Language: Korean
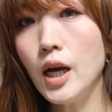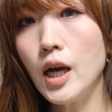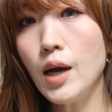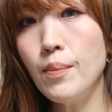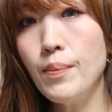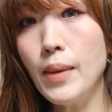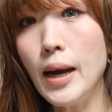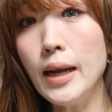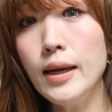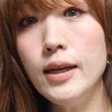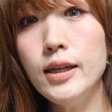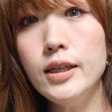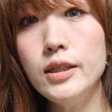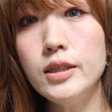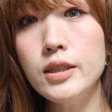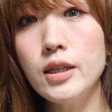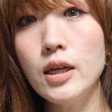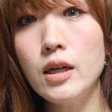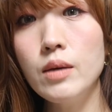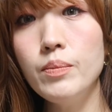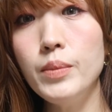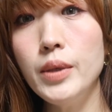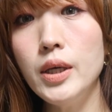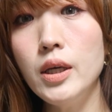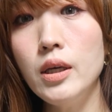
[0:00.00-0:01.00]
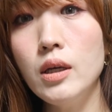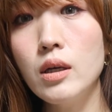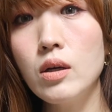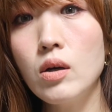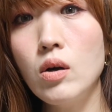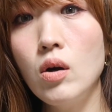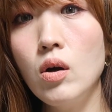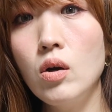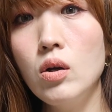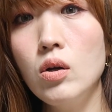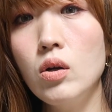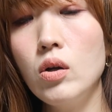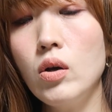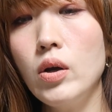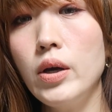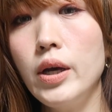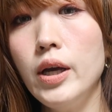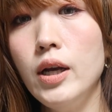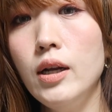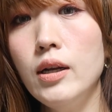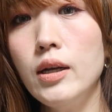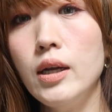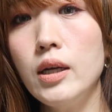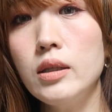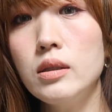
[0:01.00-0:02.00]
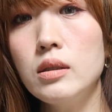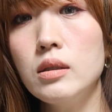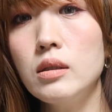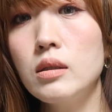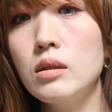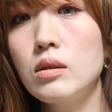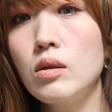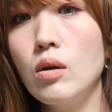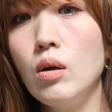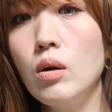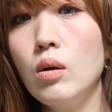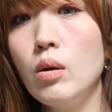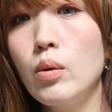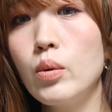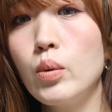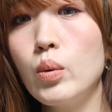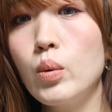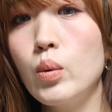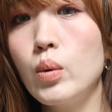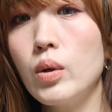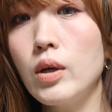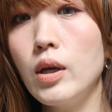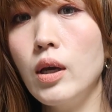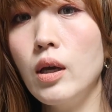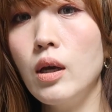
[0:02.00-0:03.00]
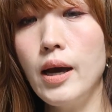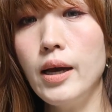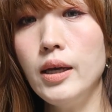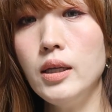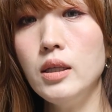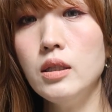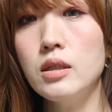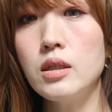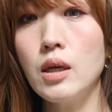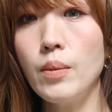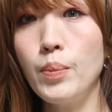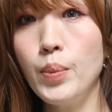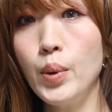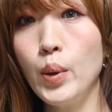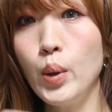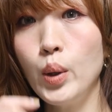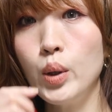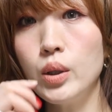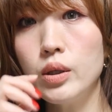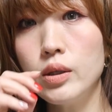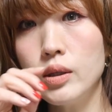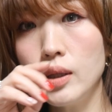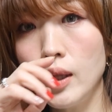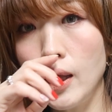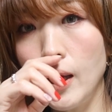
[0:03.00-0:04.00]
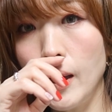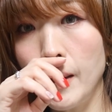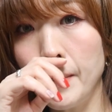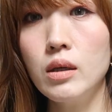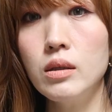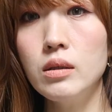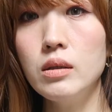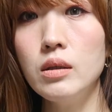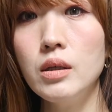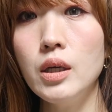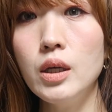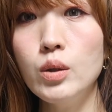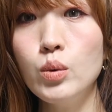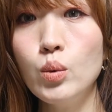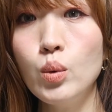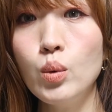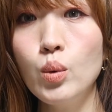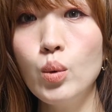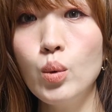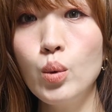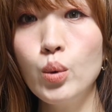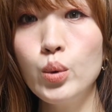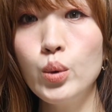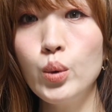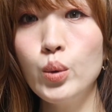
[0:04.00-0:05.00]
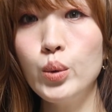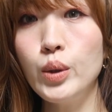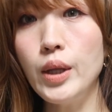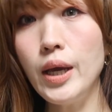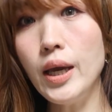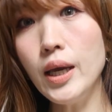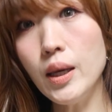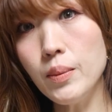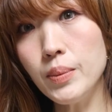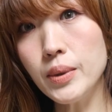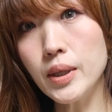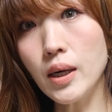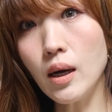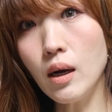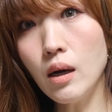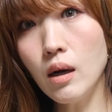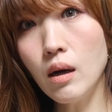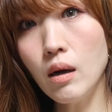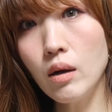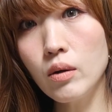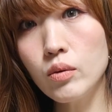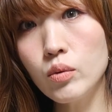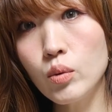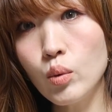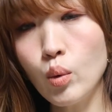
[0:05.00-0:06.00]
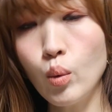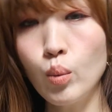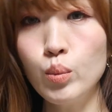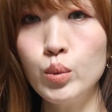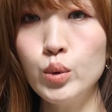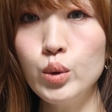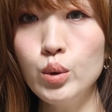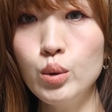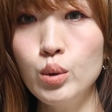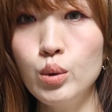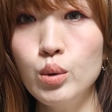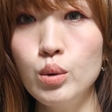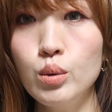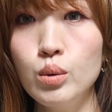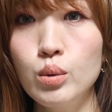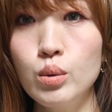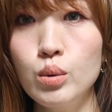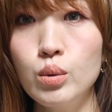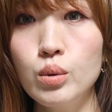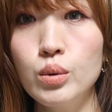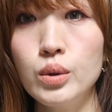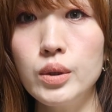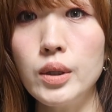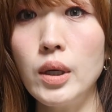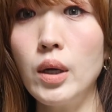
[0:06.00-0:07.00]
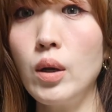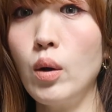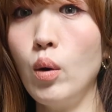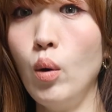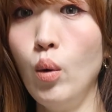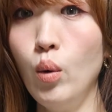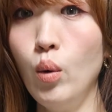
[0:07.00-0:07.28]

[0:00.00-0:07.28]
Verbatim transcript: 약간 말린 장미 컬러의 레드 컬러로 이렇게 라인이 잡혀있는데 그게 또 이 네이비랑 너무 잘